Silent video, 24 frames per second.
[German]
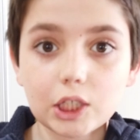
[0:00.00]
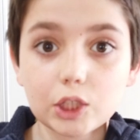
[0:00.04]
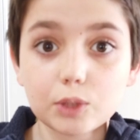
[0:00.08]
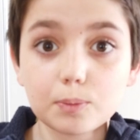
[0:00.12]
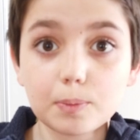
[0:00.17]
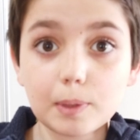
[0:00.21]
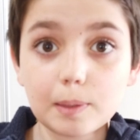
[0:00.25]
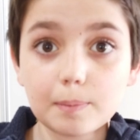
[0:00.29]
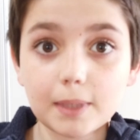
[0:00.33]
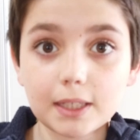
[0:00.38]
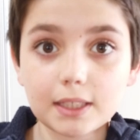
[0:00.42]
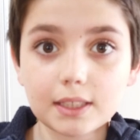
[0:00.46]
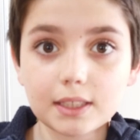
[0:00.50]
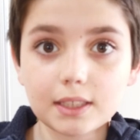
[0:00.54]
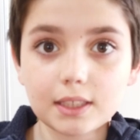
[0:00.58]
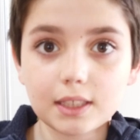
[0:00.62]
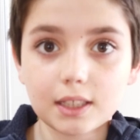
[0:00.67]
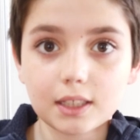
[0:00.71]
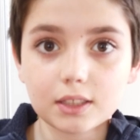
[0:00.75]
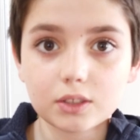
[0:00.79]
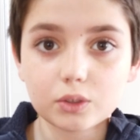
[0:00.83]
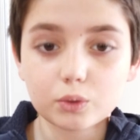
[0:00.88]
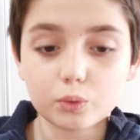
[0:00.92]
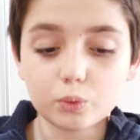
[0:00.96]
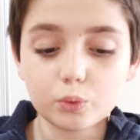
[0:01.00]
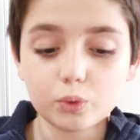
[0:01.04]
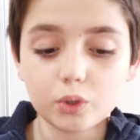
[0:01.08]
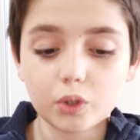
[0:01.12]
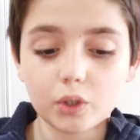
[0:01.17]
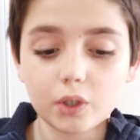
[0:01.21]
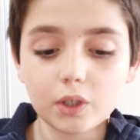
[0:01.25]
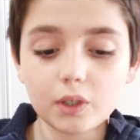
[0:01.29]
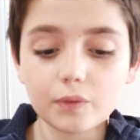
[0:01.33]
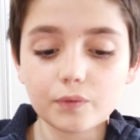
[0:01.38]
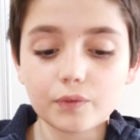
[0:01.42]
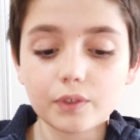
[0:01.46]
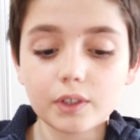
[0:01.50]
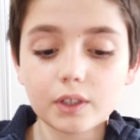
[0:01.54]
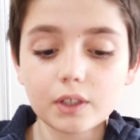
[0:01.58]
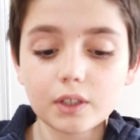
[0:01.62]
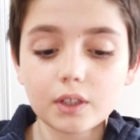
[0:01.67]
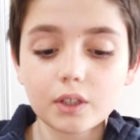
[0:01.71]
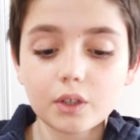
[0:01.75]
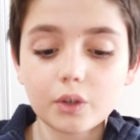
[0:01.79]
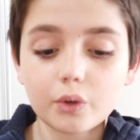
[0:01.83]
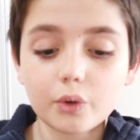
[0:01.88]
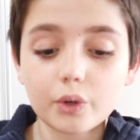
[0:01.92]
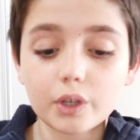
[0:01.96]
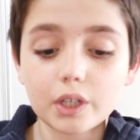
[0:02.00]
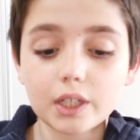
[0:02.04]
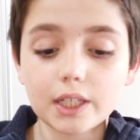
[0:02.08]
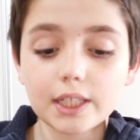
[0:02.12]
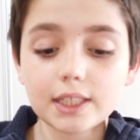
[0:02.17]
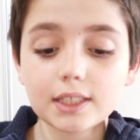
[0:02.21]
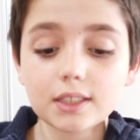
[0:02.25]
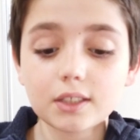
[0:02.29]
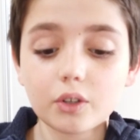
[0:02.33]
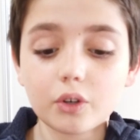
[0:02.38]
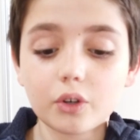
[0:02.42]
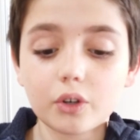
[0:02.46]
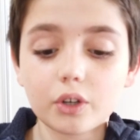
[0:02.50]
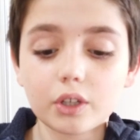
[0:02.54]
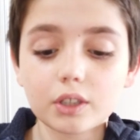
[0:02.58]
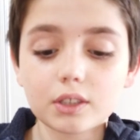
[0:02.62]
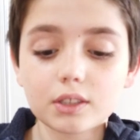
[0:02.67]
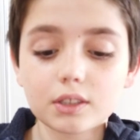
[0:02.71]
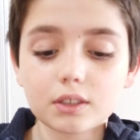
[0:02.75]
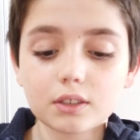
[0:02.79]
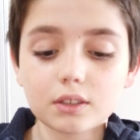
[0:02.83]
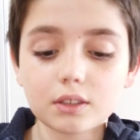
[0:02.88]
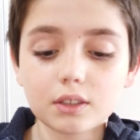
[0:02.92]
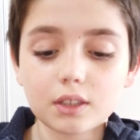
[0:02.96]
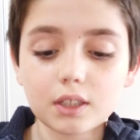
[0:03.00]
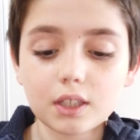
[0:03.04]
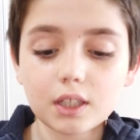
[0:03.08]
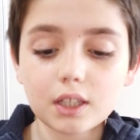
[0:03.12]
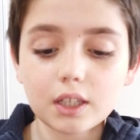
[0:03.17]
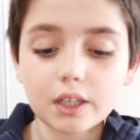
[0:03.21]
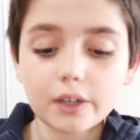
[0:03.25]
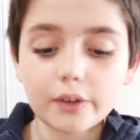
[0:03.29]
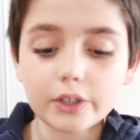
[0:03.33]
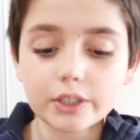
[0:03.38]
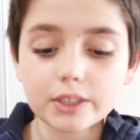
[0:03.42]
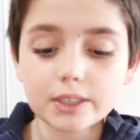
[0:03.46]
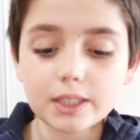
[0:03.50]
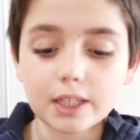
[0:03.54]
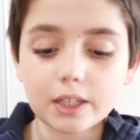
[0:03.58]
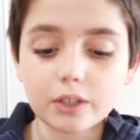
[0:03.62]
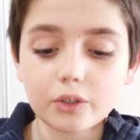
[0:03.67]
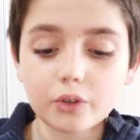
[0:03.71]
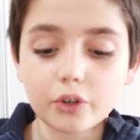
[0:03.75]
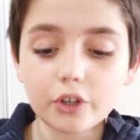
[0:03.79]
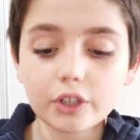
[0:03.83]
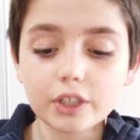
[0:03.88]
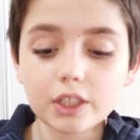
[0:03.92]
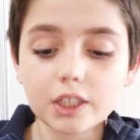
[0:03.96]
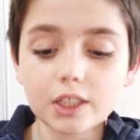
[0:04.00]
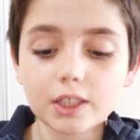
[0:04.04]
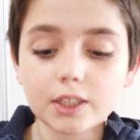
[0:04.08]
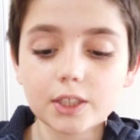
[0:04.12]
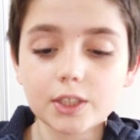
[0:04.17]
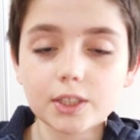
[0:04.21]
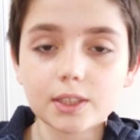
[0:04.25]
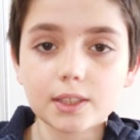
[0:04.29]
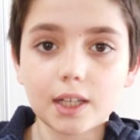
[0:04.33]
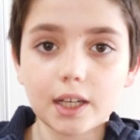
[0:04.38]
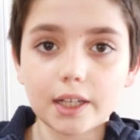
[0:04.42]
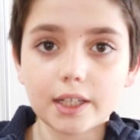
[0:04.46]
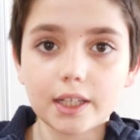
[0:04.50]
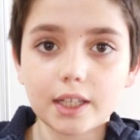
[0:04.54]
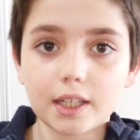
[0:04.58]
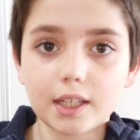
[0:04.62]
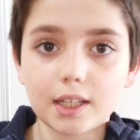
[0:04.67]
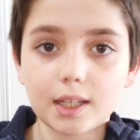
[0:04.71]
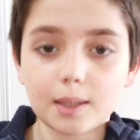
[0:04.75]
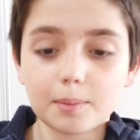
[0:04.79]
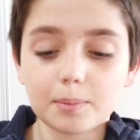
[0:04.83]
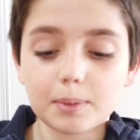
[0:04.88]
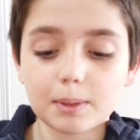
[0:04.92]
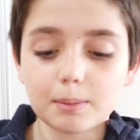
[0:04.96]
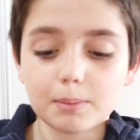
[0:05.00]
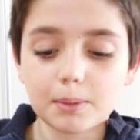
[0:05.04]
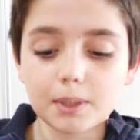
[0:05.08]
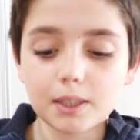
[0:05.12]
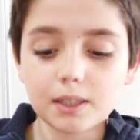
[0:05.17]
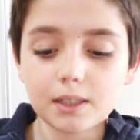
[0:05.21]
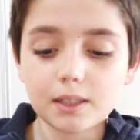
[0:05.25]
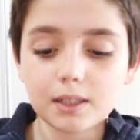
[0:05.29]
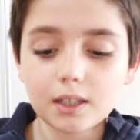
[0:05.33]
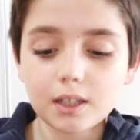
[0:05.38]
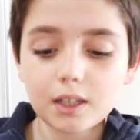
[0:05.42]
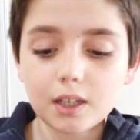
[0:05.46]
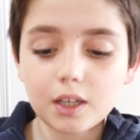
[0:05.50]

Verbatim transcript: Ich bin Matthias Rudolf und lese heute aus der Neukirchener Kinderbibel